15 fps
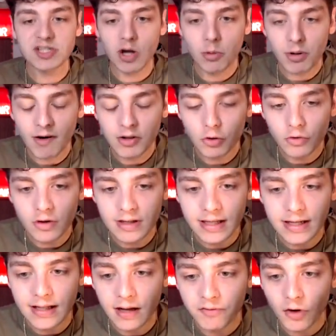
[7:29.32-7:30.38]
stiamo provando con i
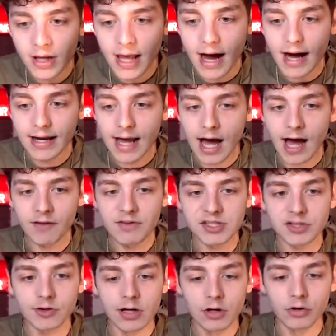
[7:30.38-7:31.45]
tiri da fuori aria,
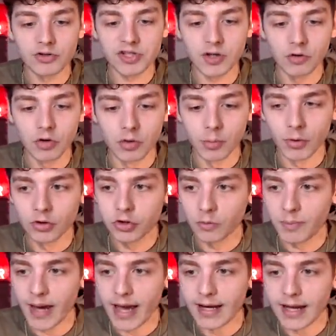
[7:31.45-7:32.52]
visto che loro si chiudono molto
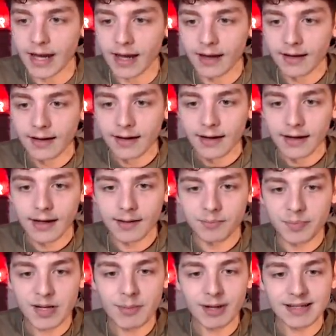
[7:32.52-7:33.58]
bene. E
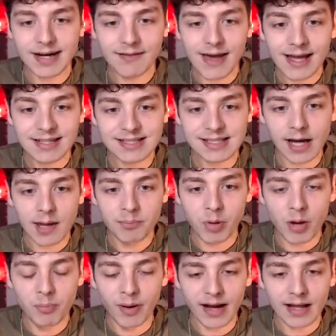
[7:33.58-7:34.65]
prima traversa e
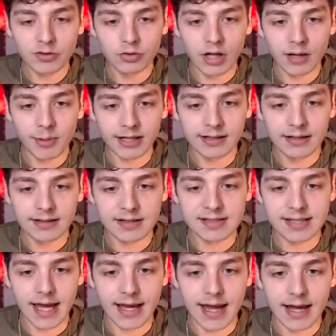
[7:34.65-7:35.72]
poi paratona da parte di Ter
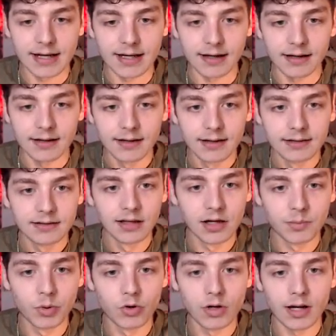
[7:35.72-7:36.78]
Stegen.
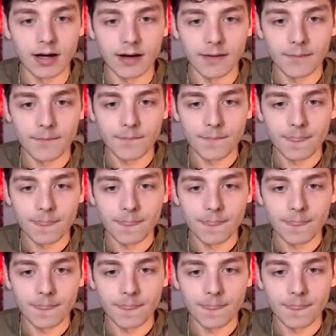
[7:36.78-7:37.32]
Derbull.